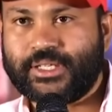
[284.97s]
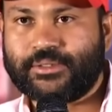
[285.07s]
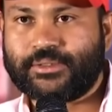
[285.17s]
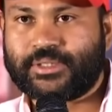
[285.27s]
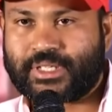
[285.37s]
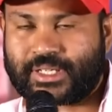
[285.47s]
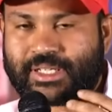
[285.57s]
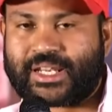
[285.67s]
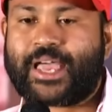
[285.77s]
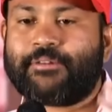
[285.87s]
నేను
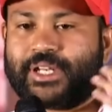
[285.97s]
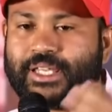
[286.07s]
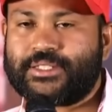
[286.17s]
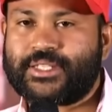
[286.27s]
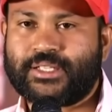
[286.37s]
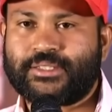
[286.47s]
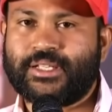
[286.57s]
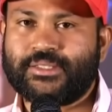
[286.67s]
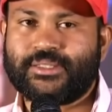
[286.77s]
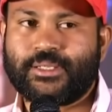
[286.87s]
ట్రావెల్ అయ్యి
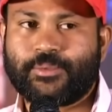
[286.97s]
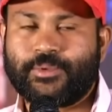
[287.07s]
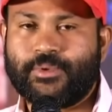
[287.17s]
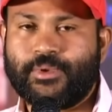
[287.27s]
చేస్తున్నాను సేపు